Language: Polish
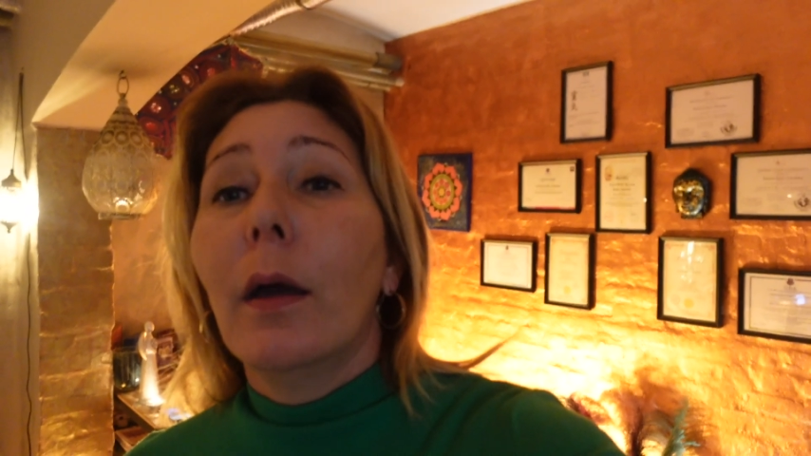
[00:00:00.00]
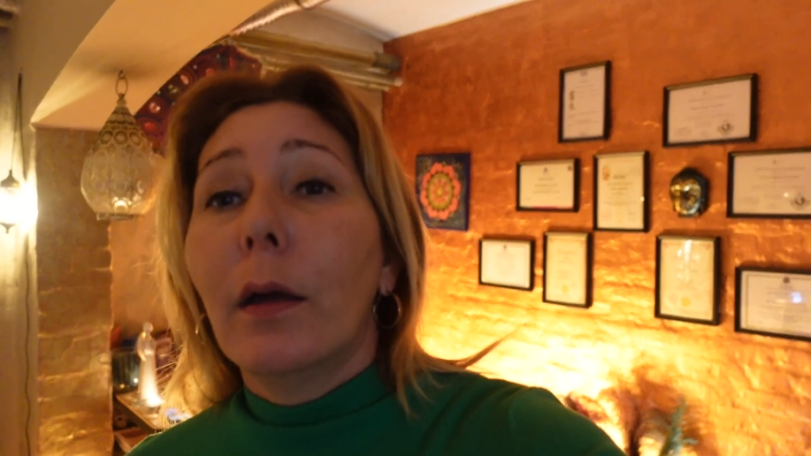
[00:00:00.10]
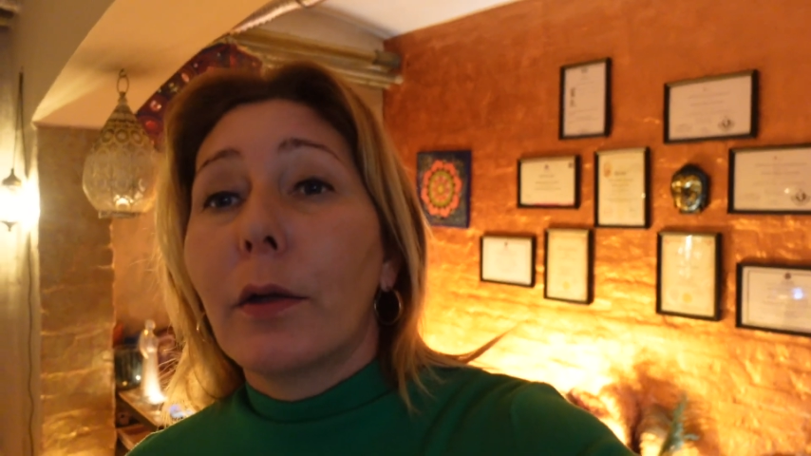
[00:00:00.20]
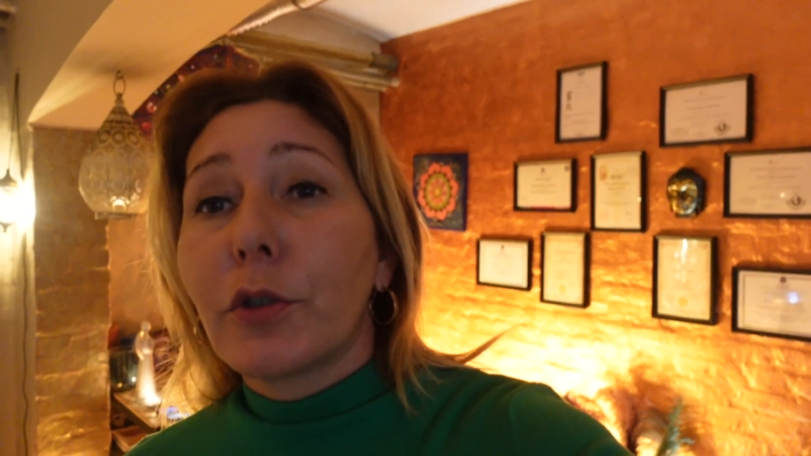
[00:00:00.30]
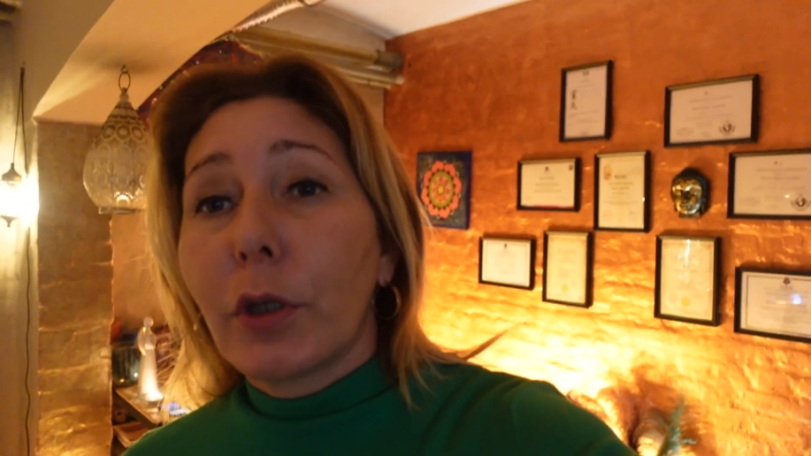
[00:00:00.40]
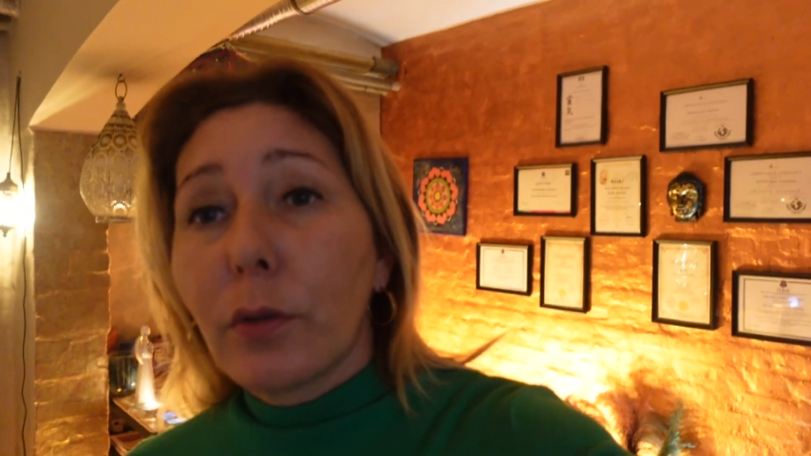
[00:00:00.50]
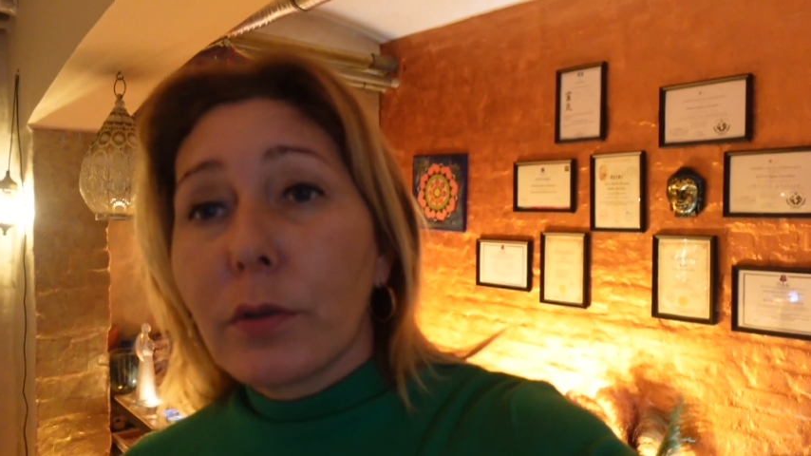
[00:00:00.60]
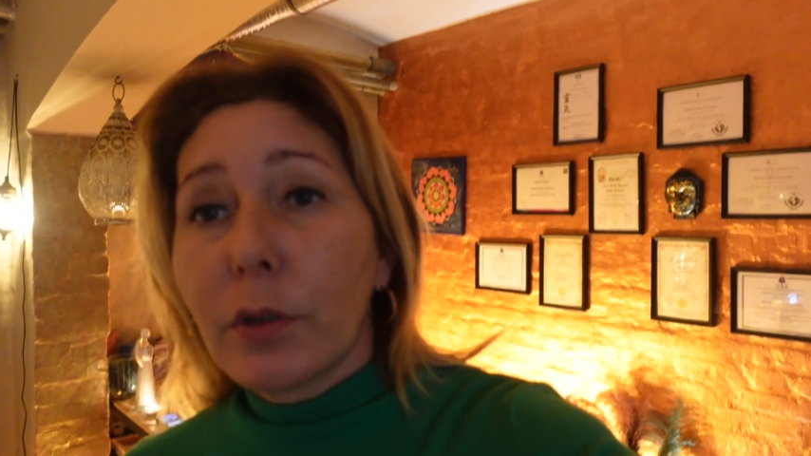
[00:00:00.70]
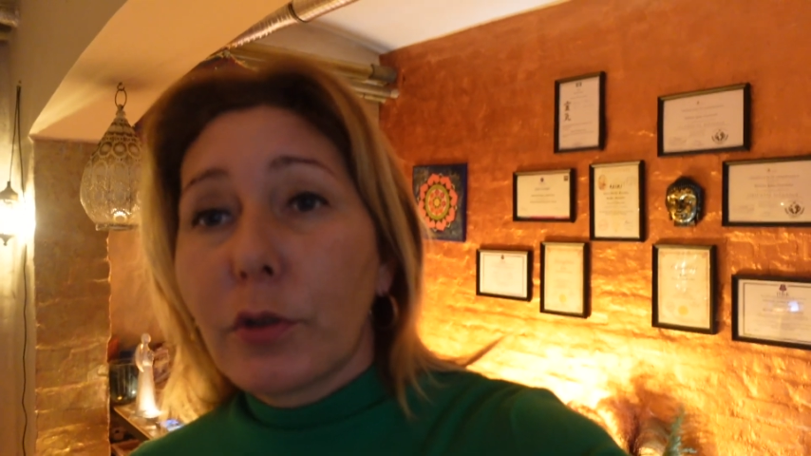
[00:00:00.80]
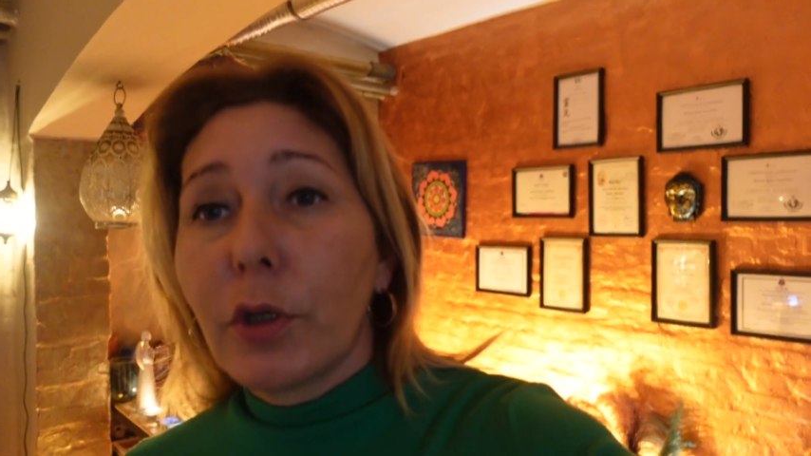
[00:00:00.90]
e, czego
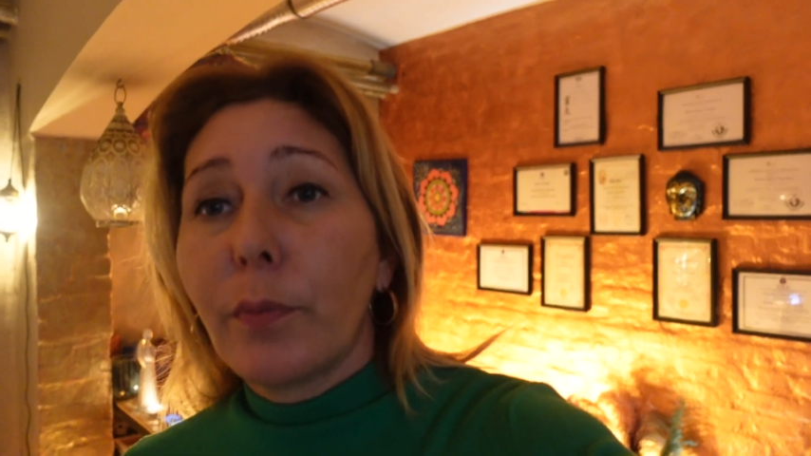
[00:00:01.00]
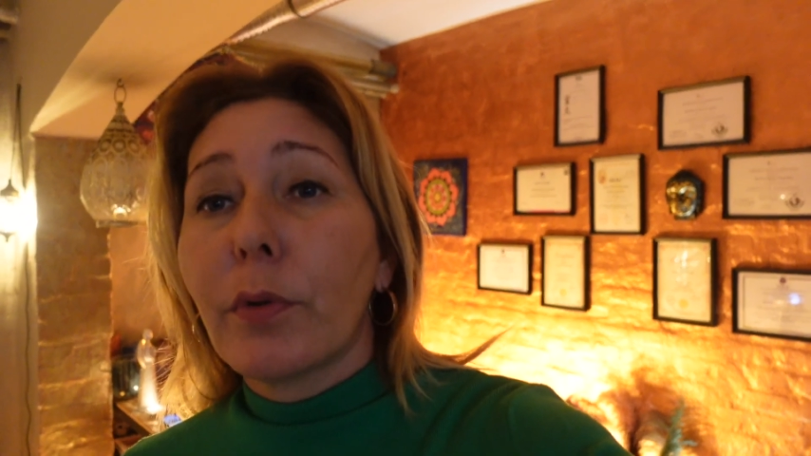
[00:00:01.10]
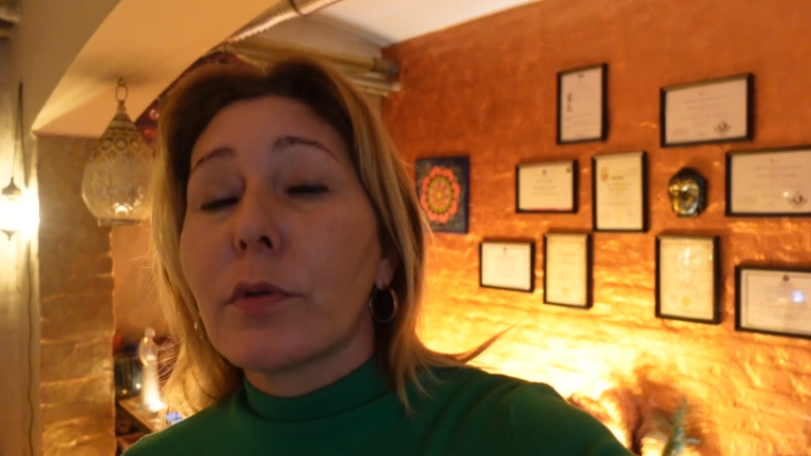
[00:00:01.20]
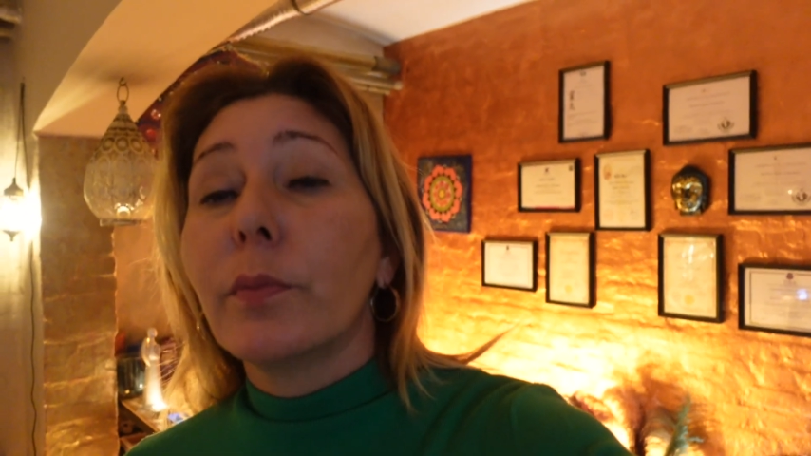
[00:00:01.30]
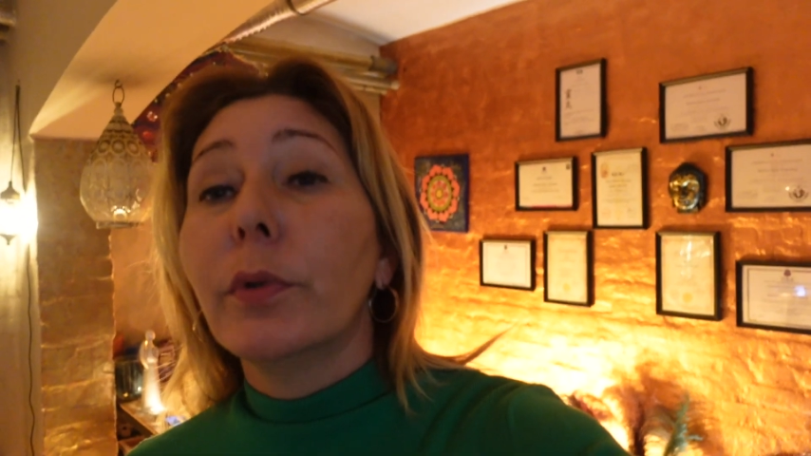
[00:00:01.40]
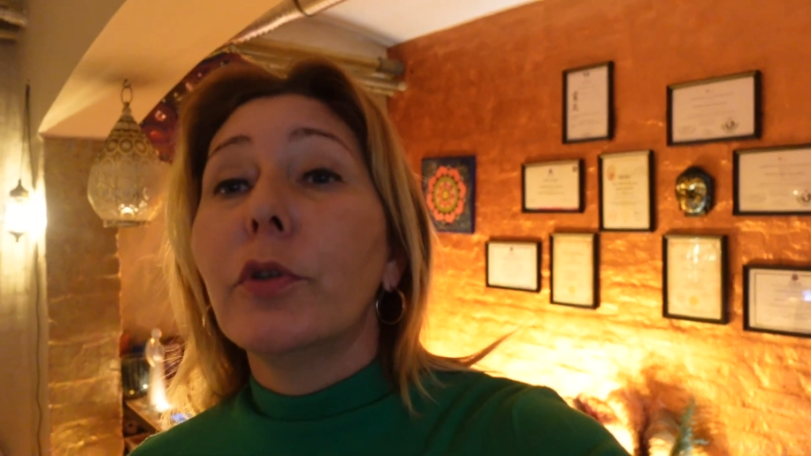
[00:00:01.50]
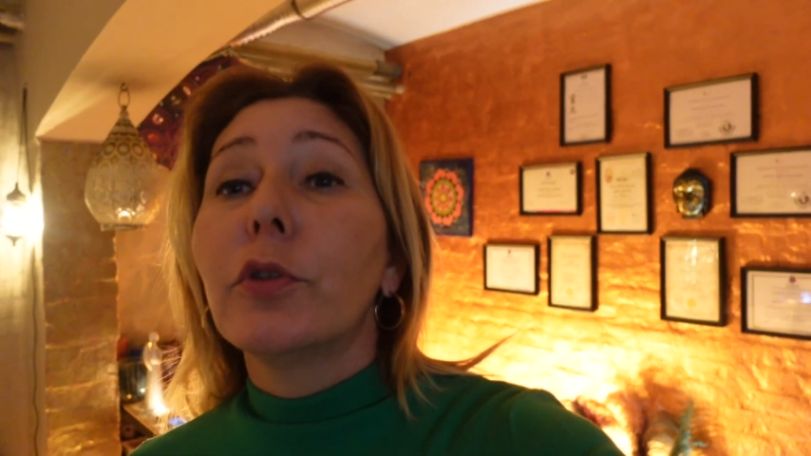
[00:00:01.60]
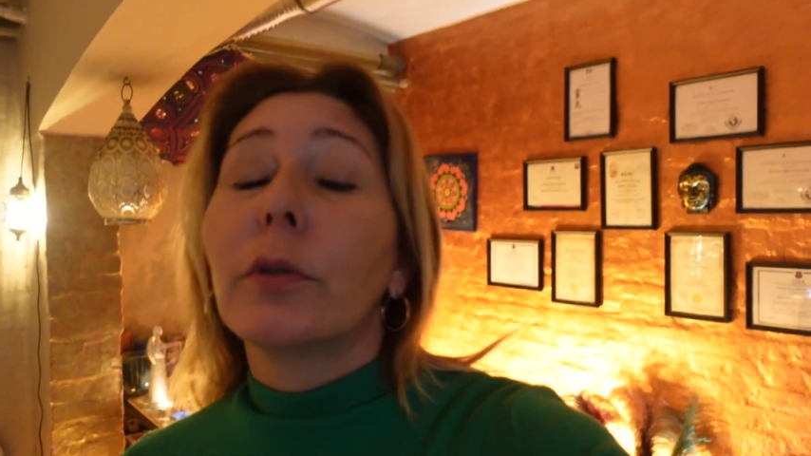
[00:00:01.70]
chcesz się pozbyć,